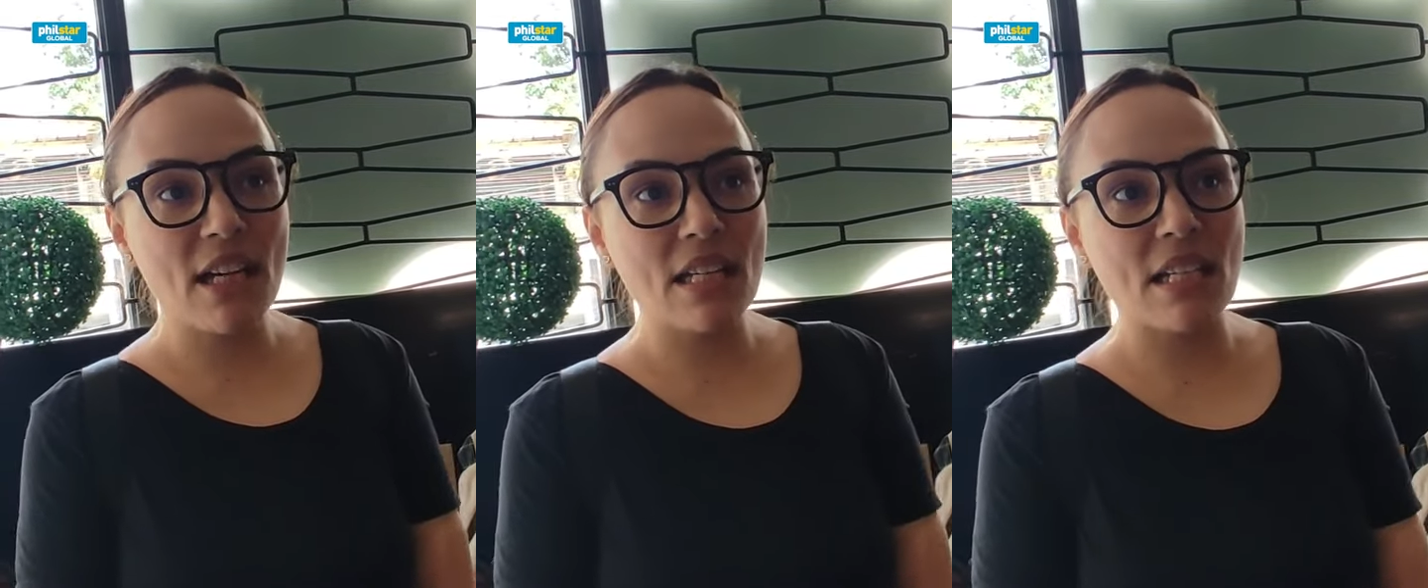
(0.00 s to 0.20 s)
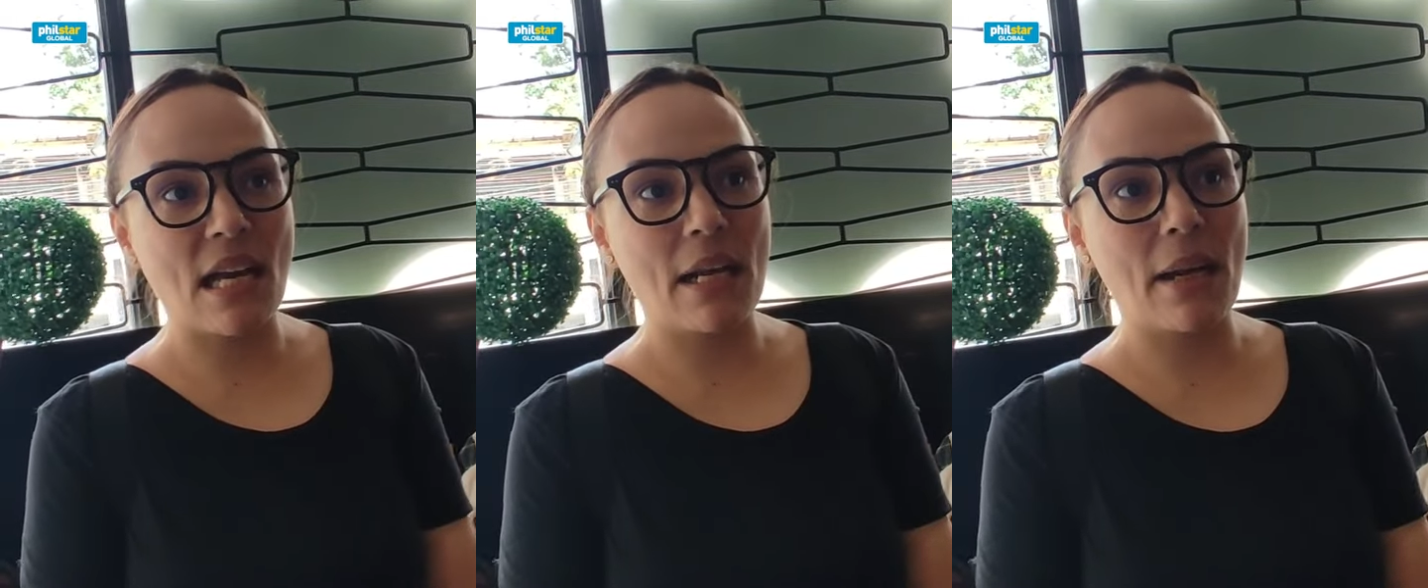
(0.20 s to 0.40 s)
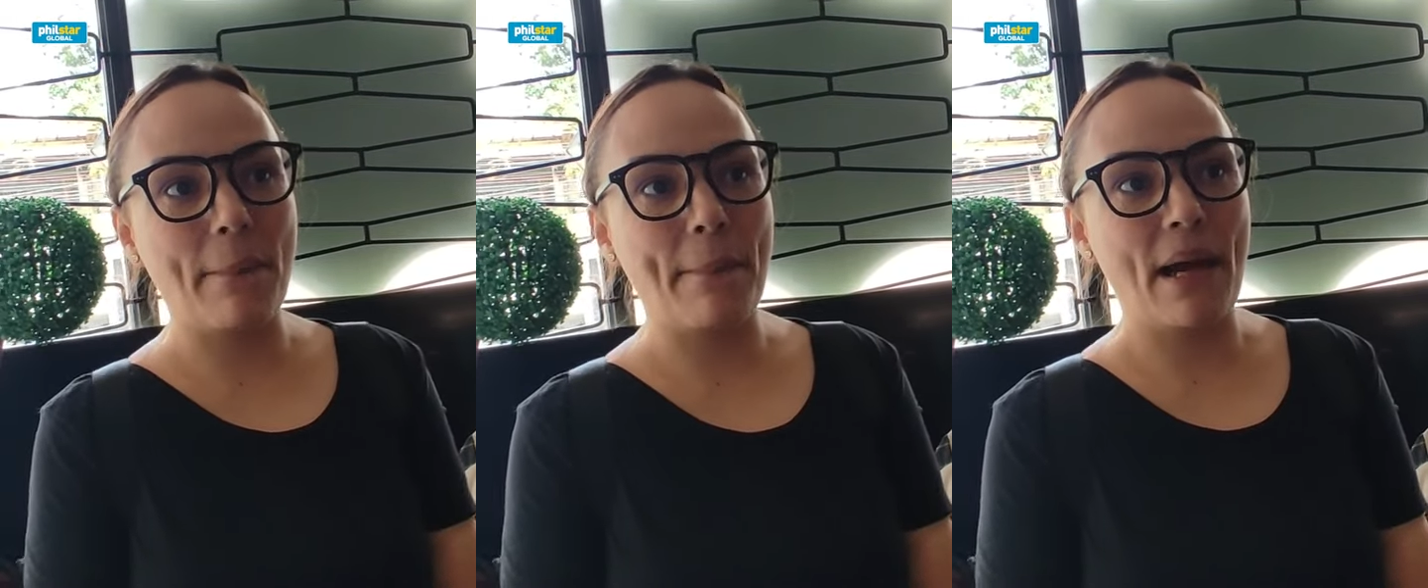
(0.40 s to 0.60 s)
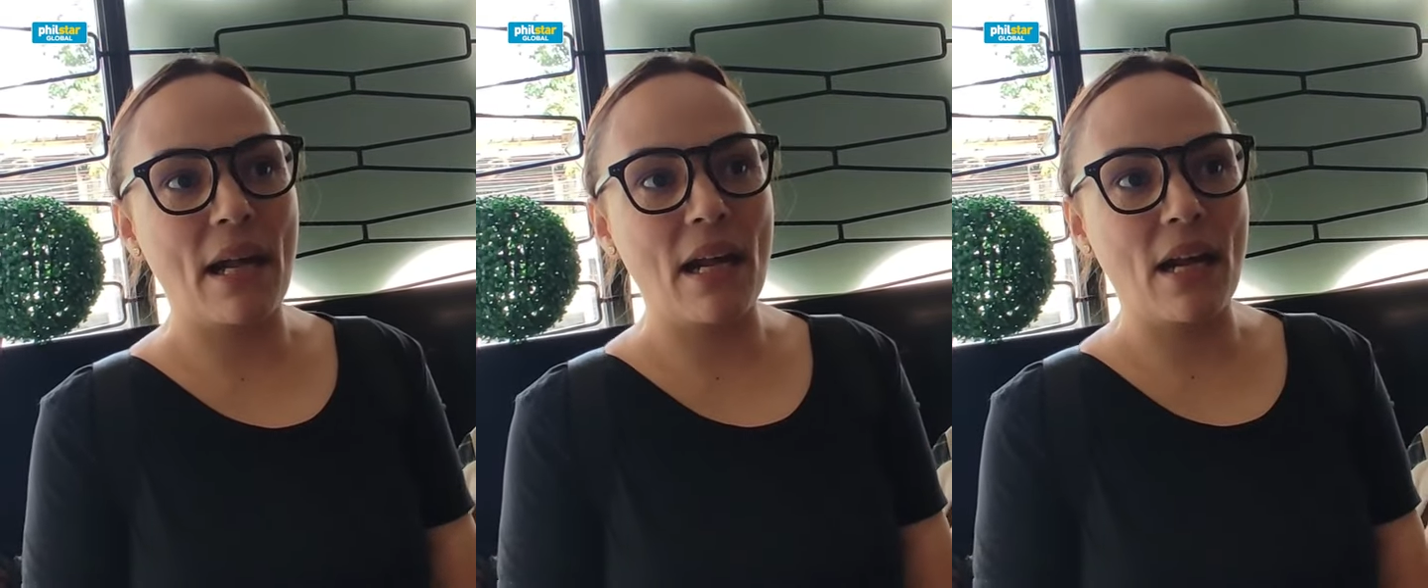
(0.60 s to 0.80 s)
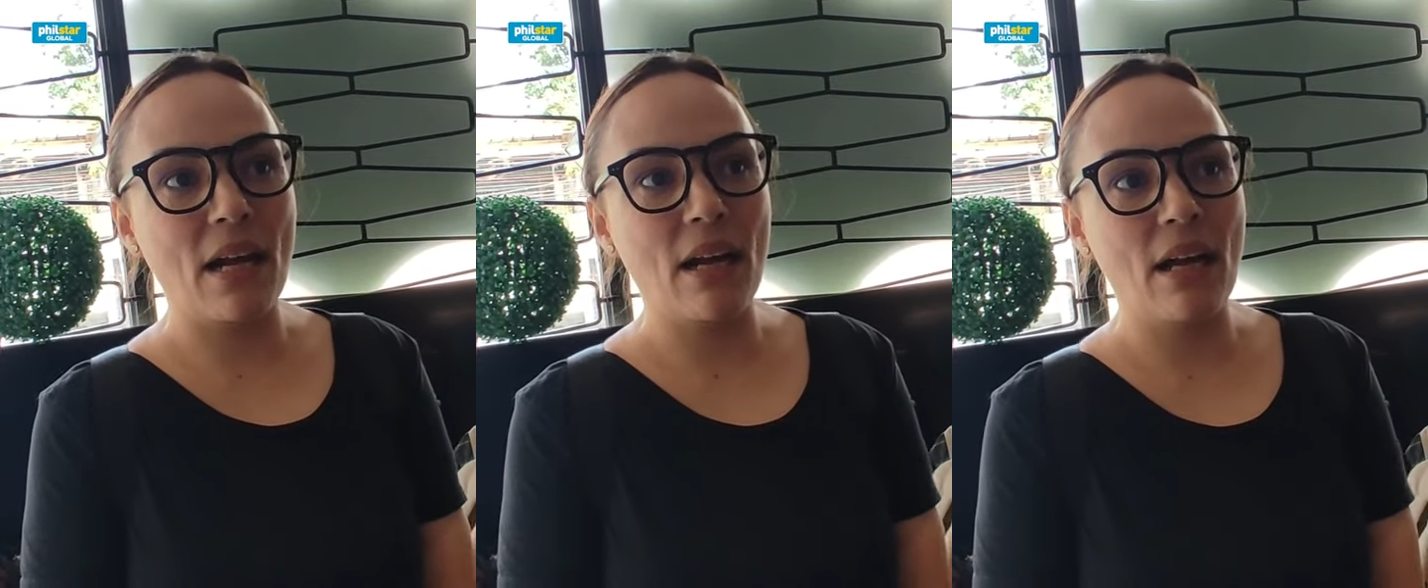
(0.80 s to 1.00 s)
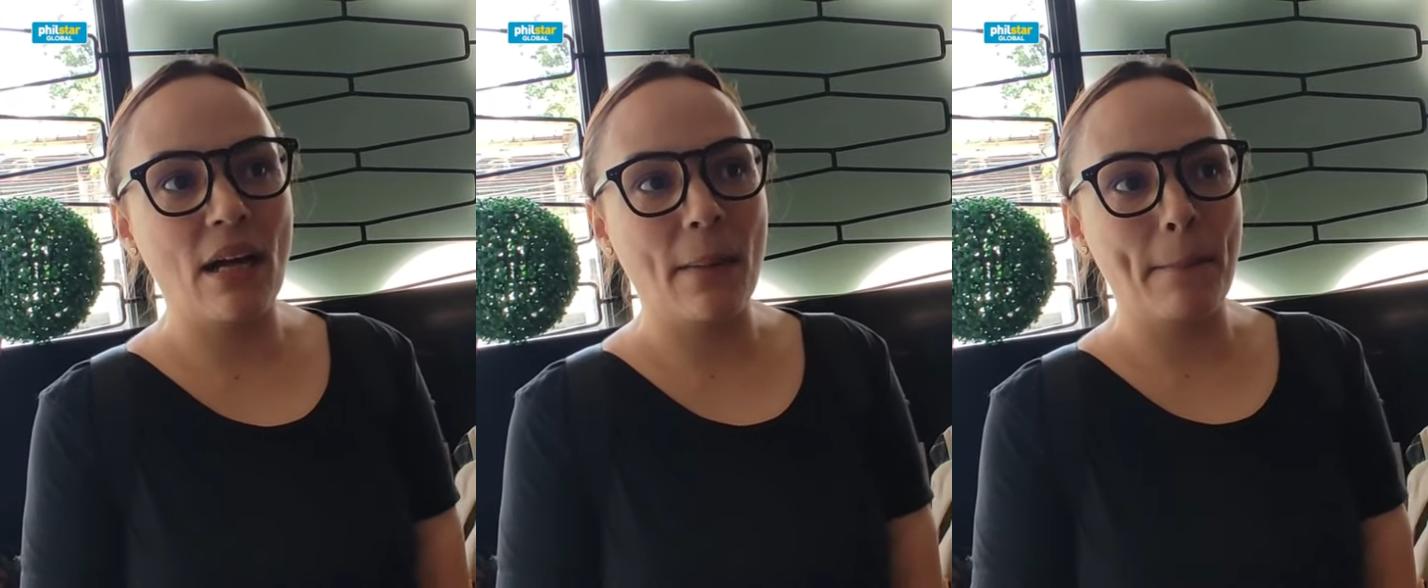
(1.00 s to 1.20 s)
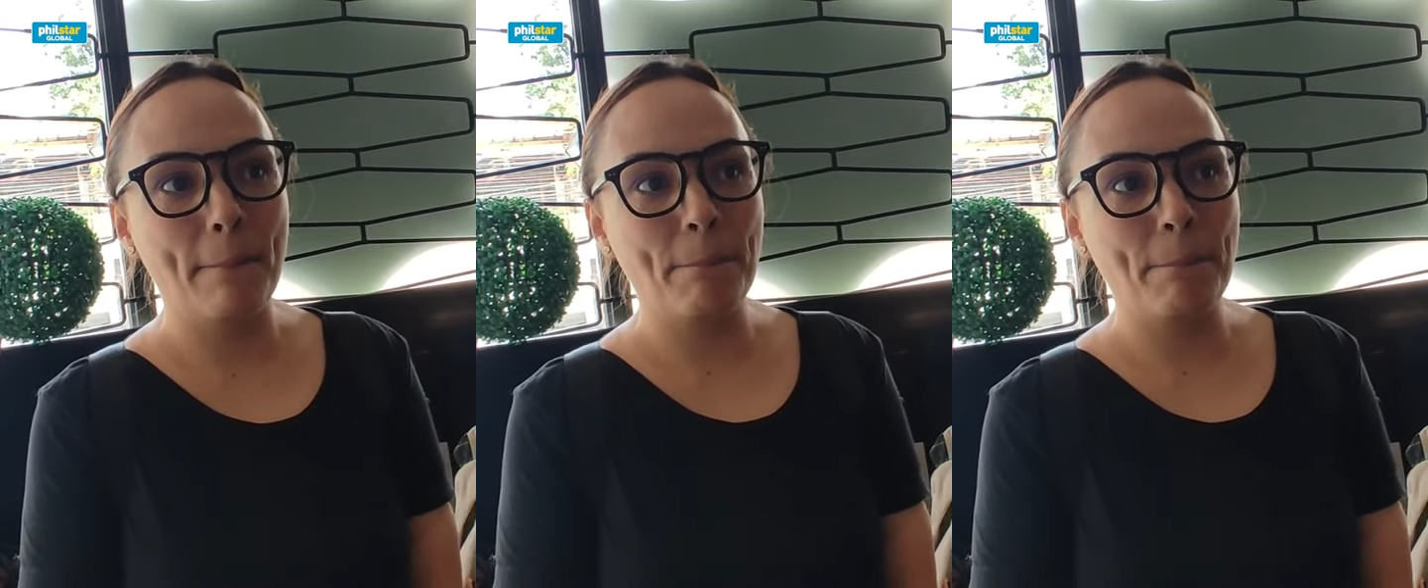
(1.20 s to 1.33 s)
na sana para